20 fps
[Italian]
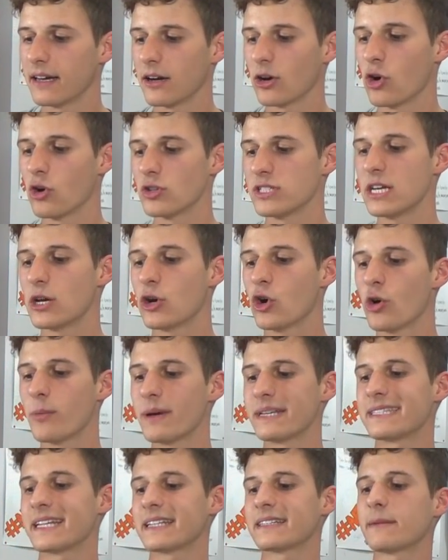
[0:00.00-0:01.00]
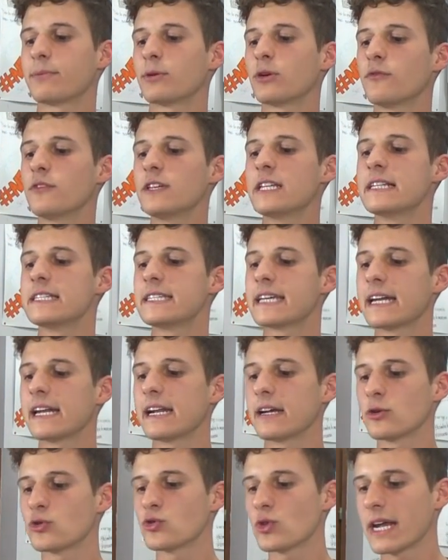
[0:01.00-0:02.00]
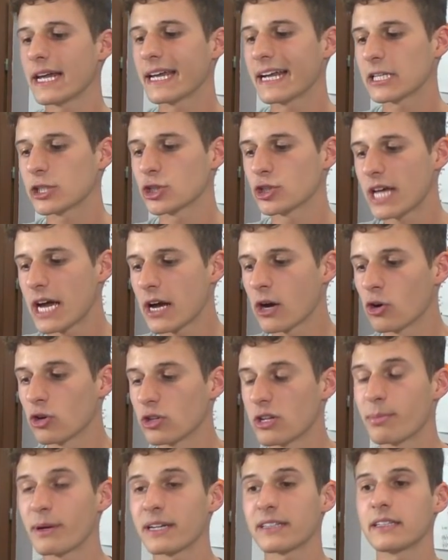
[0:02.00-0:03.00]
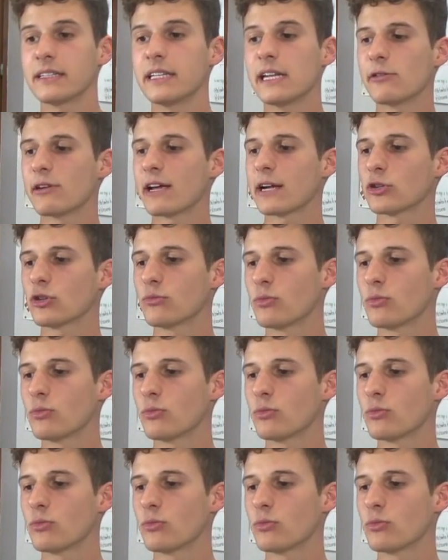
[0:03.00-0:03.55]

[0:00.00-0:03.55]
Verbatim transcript: così come è stata provvidenziale la chiusura in calcio d'angolo da parte di Leonardo